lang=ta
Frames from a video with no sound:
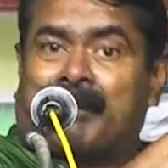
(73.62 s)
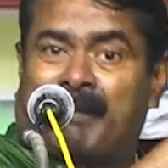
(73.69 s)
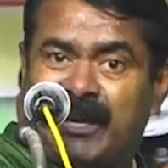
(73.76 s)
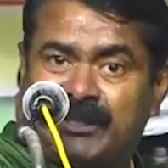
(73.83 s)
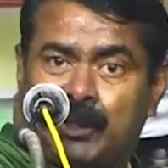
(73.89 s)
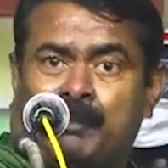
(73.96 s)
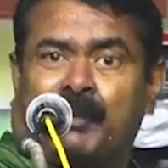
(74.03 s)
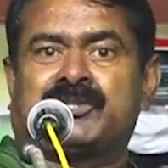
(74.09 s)

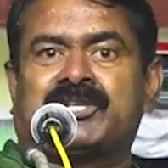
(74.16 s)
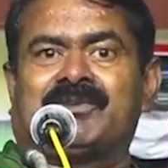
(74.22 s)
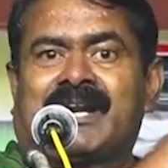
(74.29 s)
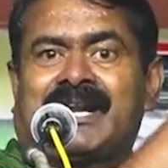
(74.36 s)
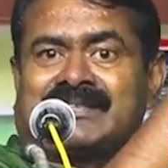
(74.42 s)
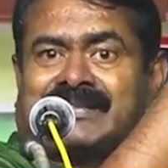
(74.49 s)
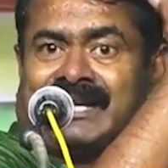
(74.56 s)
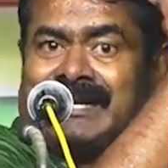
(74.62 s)
பட்டுப்பூச்சி
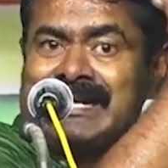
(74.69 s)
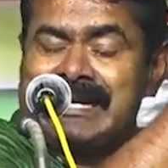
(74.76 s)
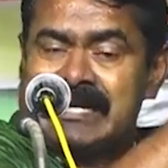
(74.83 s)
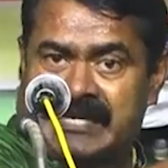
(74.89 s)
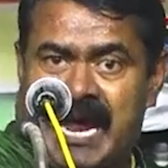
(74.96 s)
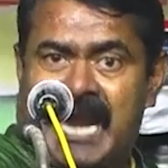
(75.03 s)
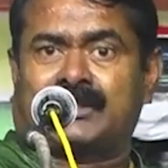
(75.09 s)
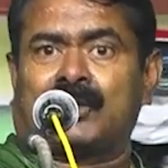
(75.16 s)
வளர்த்தல்
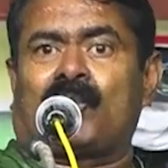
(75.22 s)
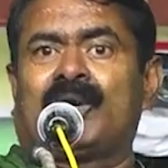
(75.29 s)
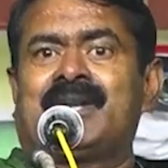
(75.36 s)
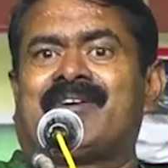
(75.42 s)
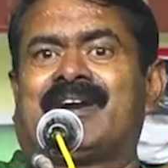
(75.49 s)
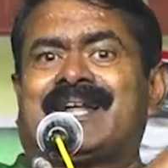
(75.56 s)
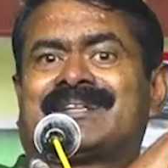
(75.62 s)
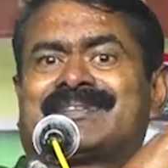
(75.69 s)

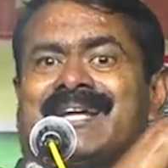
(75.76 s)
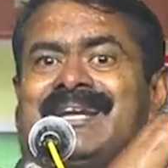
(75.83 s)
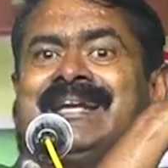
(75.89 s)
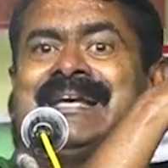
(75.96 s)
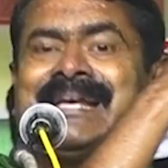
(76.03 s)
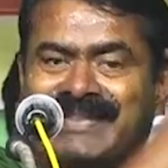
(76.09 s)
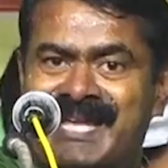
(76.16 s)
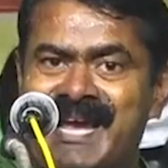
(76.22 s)
நாட்டுக்கோழி வளர்த்தல்
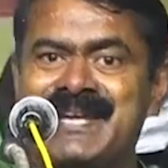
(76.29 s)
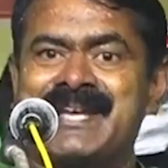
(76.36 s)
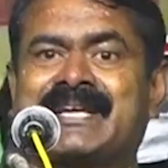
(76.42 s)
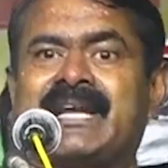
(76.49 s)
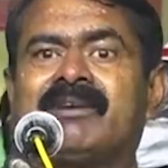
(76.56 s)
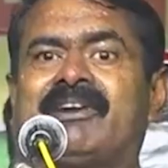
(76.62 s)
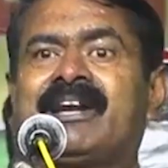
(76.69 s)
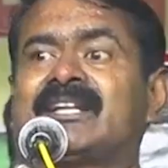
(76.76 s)

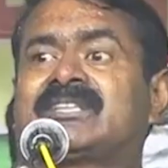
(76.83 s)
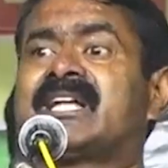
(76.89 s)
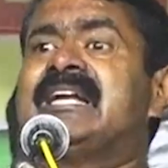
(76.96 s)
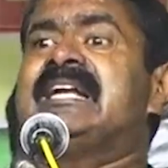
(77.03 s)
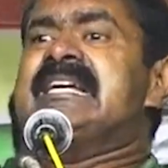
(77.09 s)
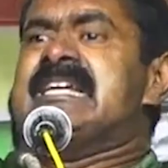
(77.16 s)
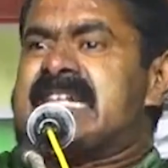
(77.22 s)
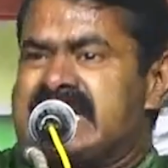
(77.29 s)
தேனீக்கள்
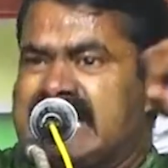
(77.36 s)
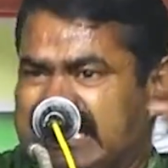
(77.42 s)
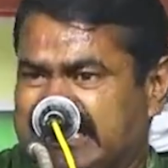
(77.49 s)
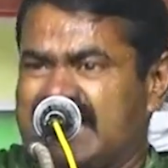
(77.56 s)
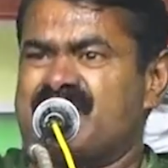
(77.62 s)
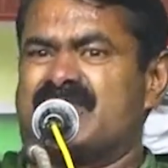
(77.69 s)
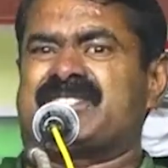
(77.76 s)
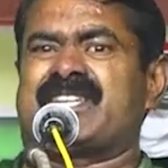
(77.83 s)
வளர்த்தல்
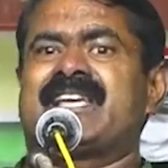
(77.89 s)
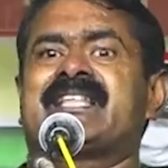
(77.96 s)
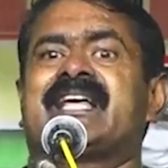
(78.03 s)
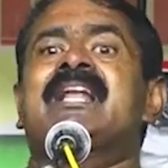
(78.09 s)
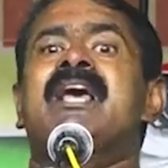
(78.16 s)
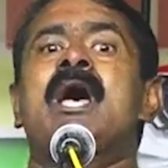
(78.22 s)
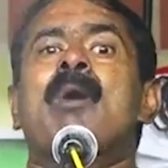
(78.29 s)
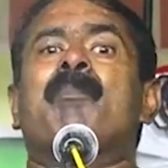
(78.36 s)
நெசவு
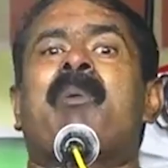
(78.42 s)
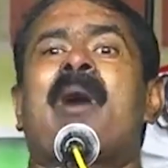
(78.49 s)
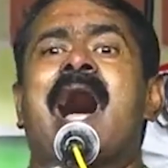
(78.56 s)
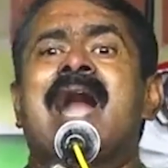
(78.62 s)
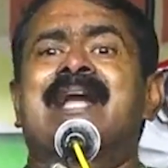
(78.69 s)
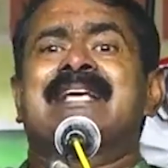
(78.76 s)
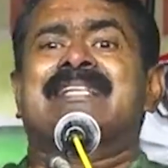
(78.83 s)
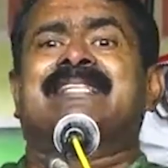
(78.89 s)
செய்தல்
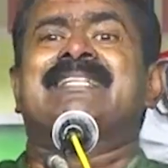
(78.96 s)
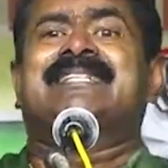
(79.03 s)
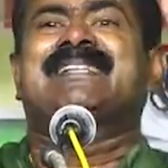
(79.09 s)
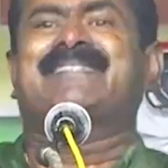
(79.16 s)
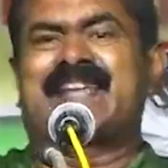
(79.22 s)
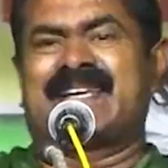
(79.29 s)
பானை சட்டி